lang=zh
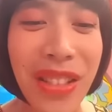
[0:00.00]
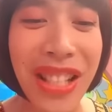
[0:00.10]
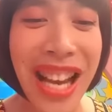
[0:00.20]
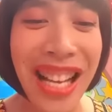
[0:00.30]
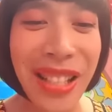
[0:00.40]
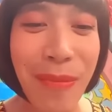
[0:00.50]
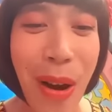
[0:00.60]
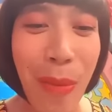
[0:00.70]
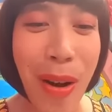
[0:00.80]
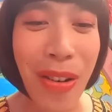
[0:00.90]
下次
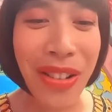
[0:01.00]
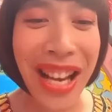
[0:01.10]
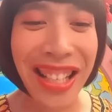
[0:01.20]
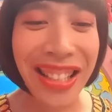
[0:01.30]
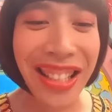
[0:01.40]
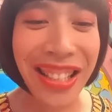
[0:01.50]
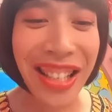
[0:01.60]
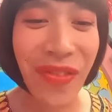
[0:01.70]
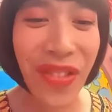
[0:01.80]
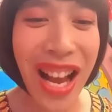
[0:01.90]
宝宝，下次真
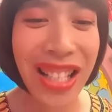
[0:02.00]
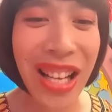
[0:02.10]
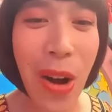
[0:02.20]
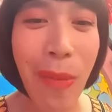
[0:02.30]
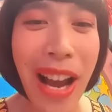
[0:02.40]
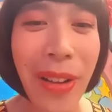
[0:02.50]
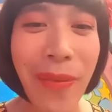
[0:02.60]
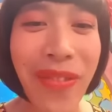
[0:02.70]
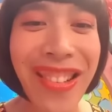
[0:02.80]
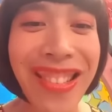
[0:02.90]
真，牙齿好白，
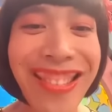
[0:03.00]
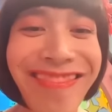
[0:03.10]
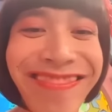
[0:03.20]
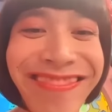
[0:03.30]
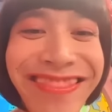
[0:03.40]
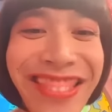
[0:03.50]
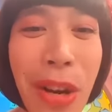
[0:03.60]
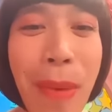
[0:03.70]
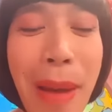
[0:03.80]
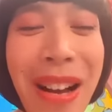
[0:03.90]

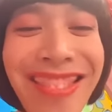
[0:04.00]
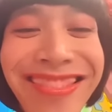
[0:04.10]
有白吗？